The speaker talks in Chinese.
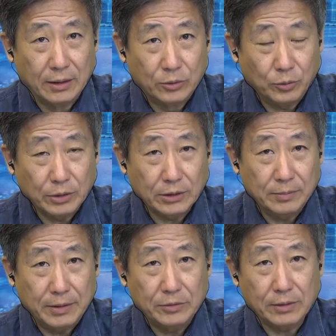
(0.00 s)
如果一个
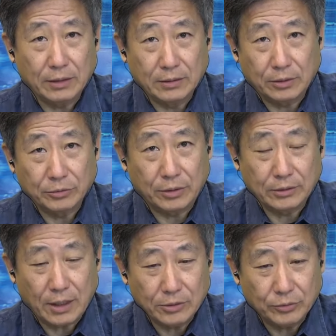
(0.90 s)
民主党的候选人，
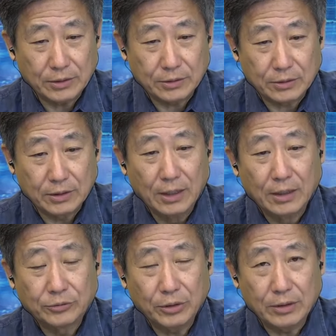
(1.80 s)
他手里
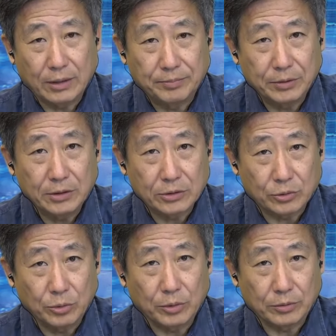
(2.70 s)
捐款也不一定是
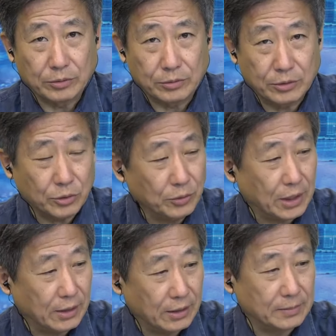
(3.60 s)
总统，有时候州
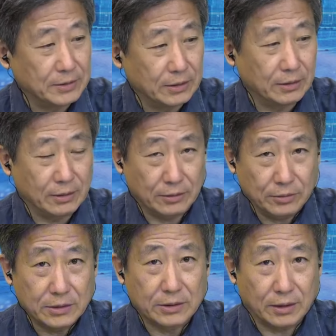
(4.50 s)
长啊什么之类的都
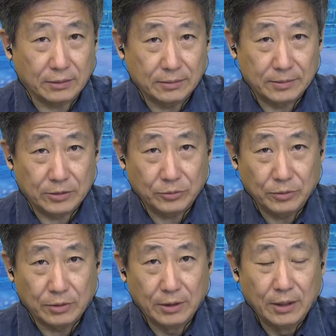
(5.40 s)
是这样，对不对？如
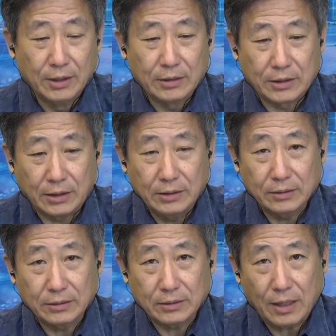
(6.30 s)
果谁
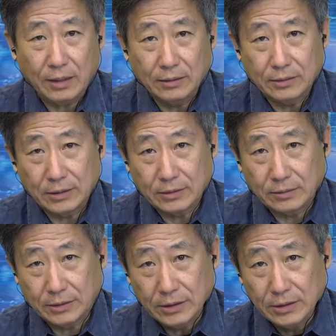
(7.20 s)
他的这个
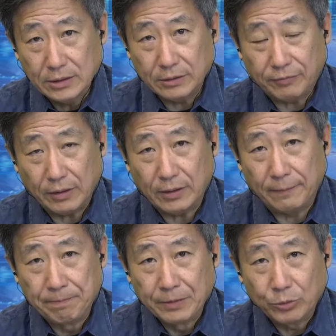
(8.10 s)
经济方案
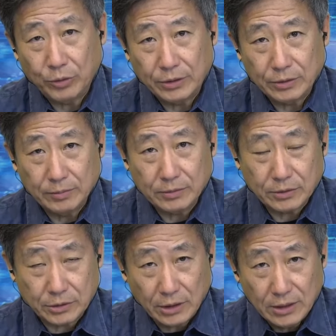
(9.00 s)
对
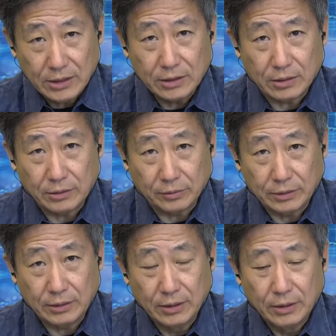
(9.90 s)
生意人有
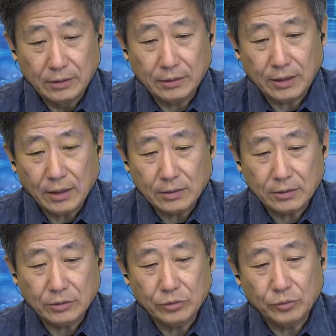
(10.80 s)
利，那他
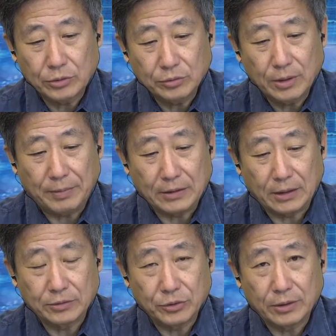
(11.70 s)
他说我就会把
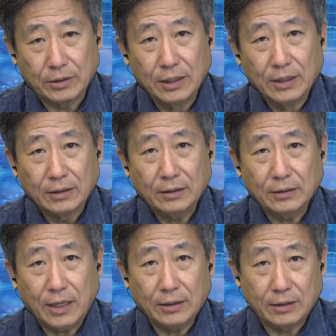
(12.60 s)
钱捐给他的
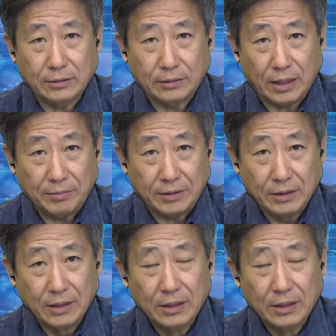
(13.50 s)
太太叫 Debbie。